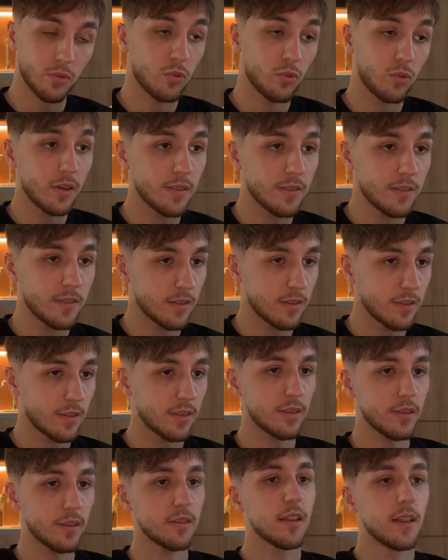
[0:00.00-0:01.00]
tous les
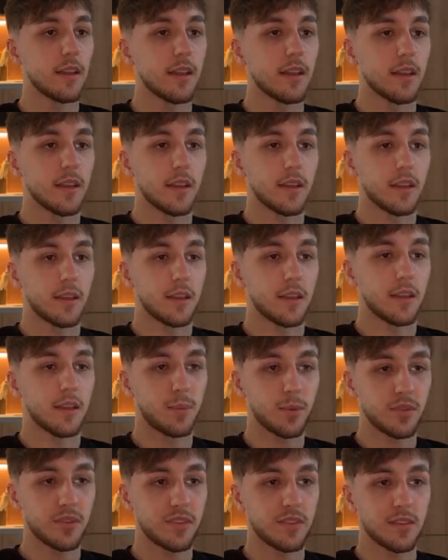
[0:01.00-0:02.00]
skins
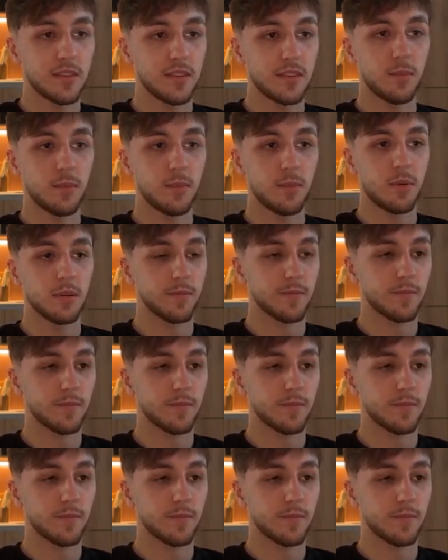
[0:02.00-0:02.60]
possibles